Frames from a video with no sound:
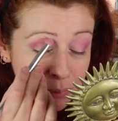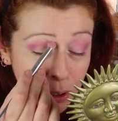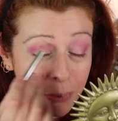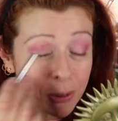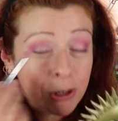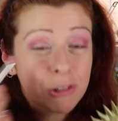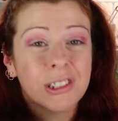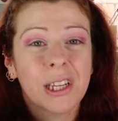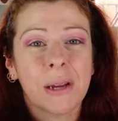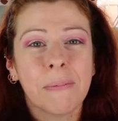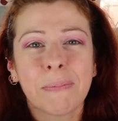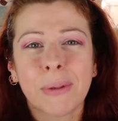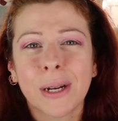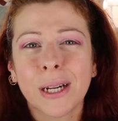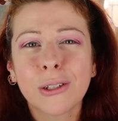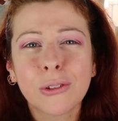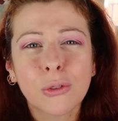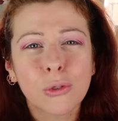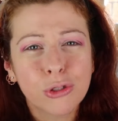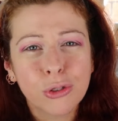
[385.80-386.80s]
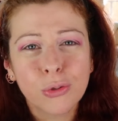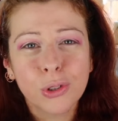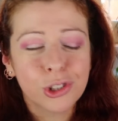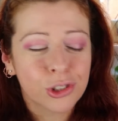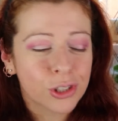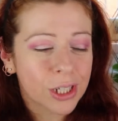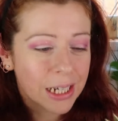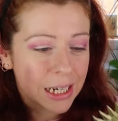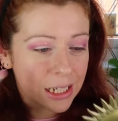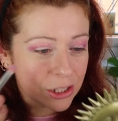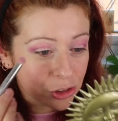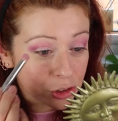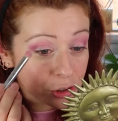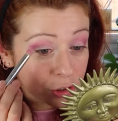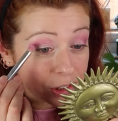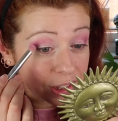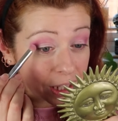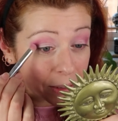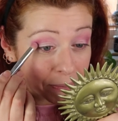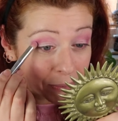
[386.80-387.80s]
più o meno sempre su questo canale ci
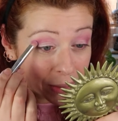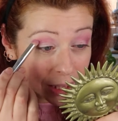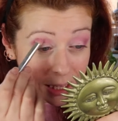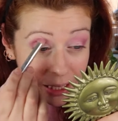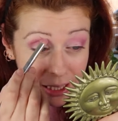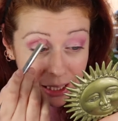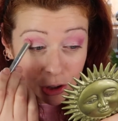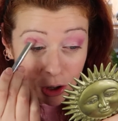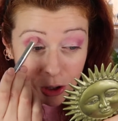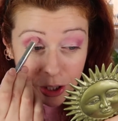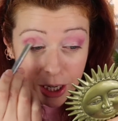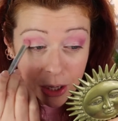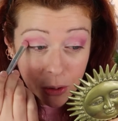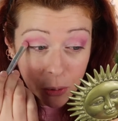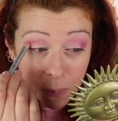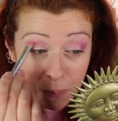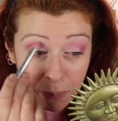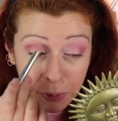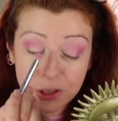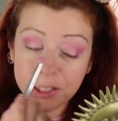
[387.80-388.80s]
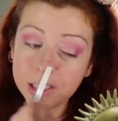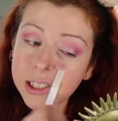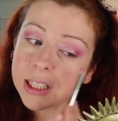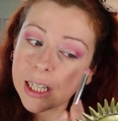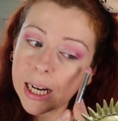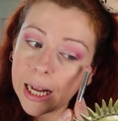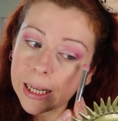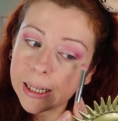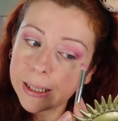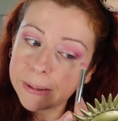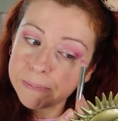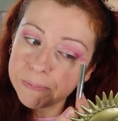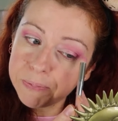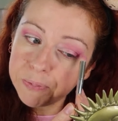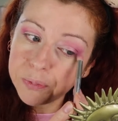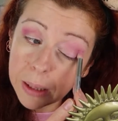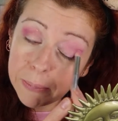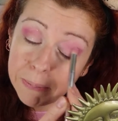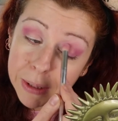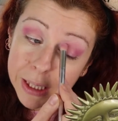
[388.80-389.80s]
sono sempre storie un po' strane
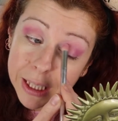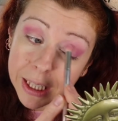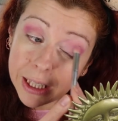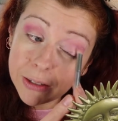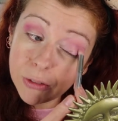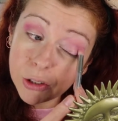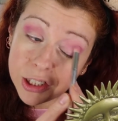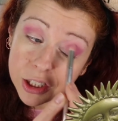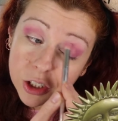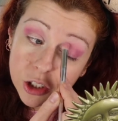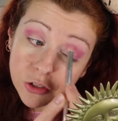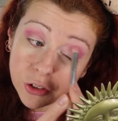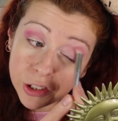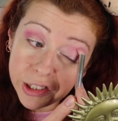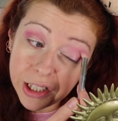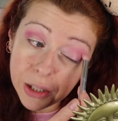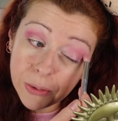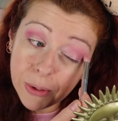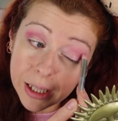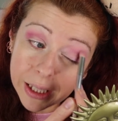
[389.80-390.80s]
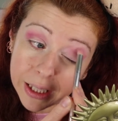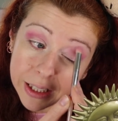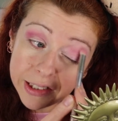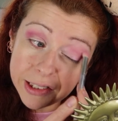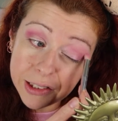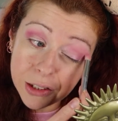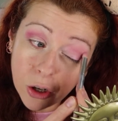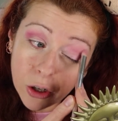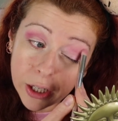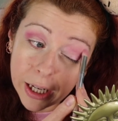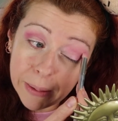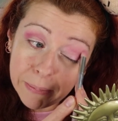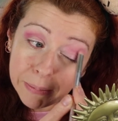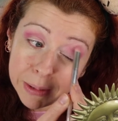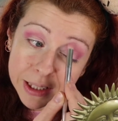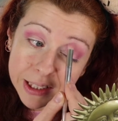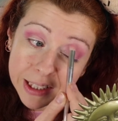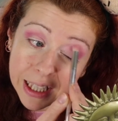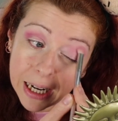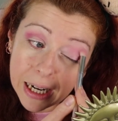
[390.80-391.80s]
mi chiedevo se ci fosse qualche storia
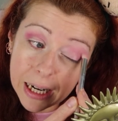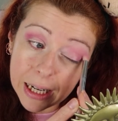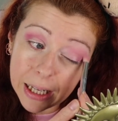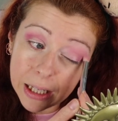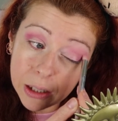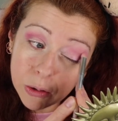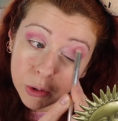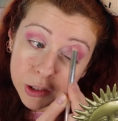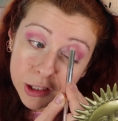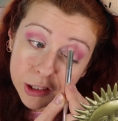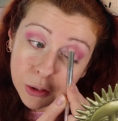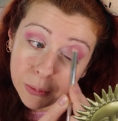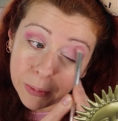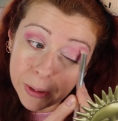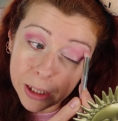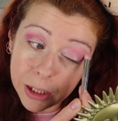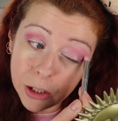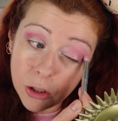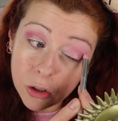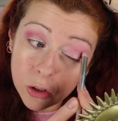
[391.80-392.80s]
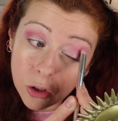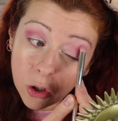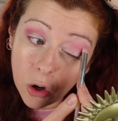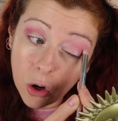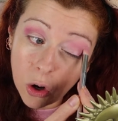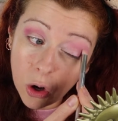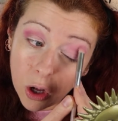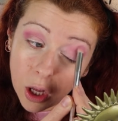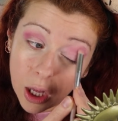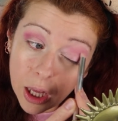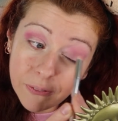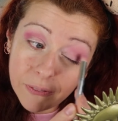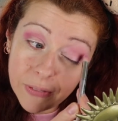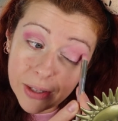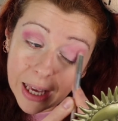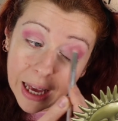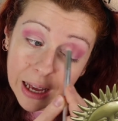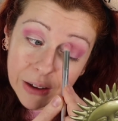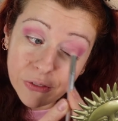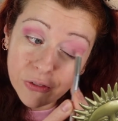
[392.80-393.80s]
bizzarra che in questo periodo
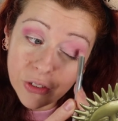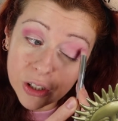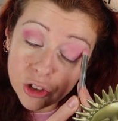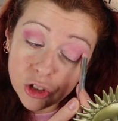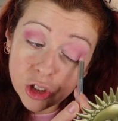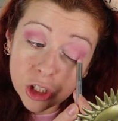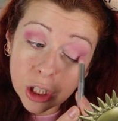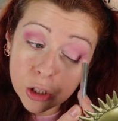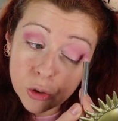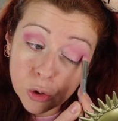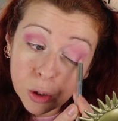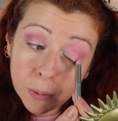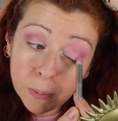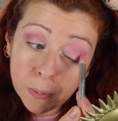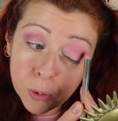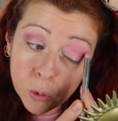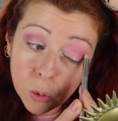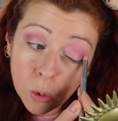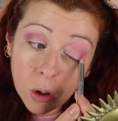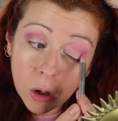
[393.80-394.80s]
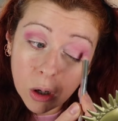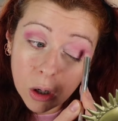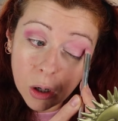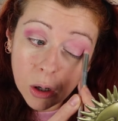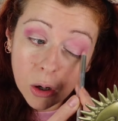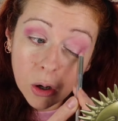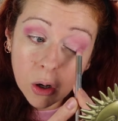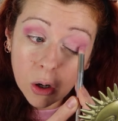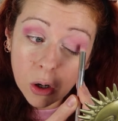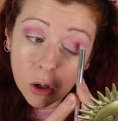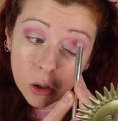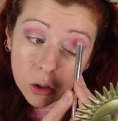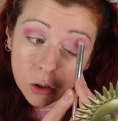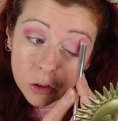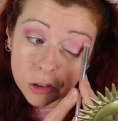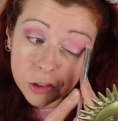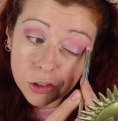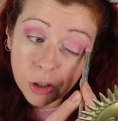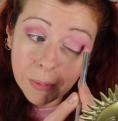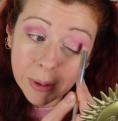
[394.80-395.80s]
vi ha affascinato di più o
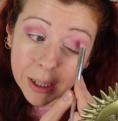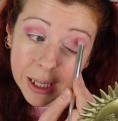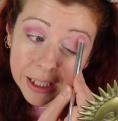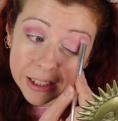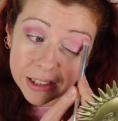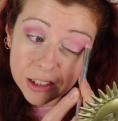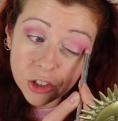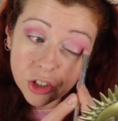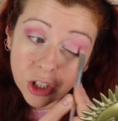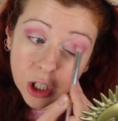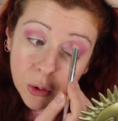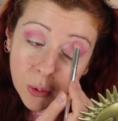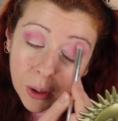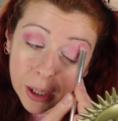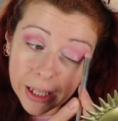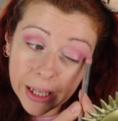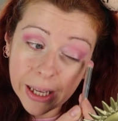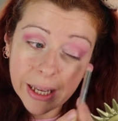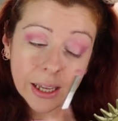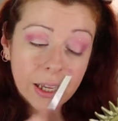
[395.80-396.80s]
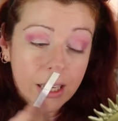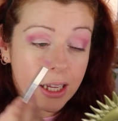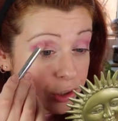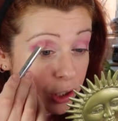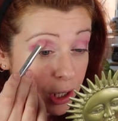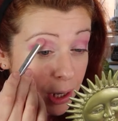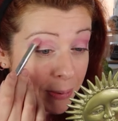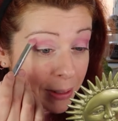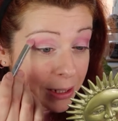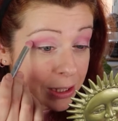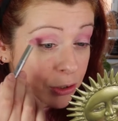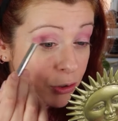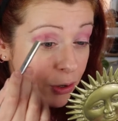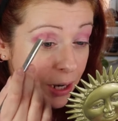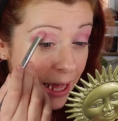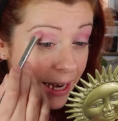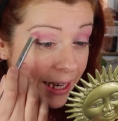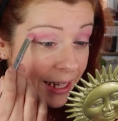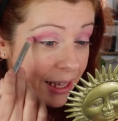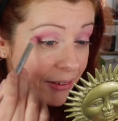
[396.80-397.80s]
non so magari se c'è qualche storia
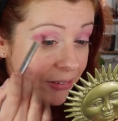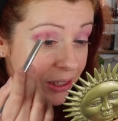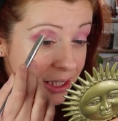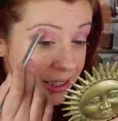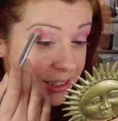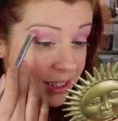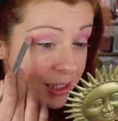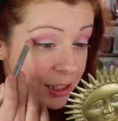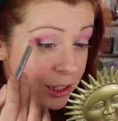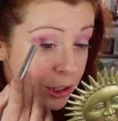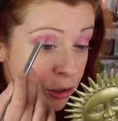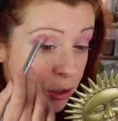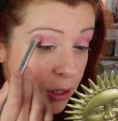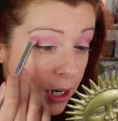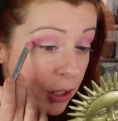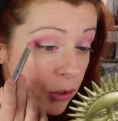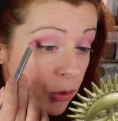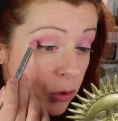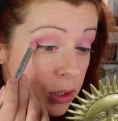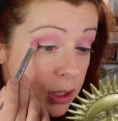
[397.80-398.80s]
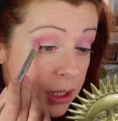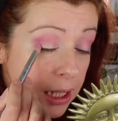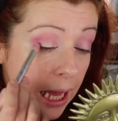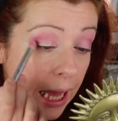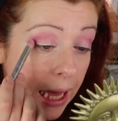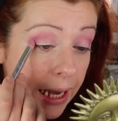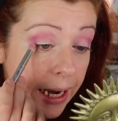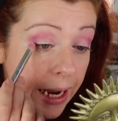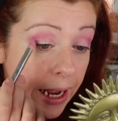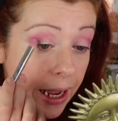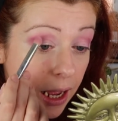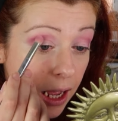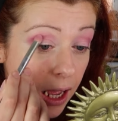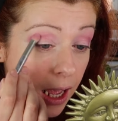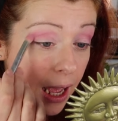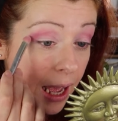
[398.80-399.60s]
particolare che avete sentito raccontare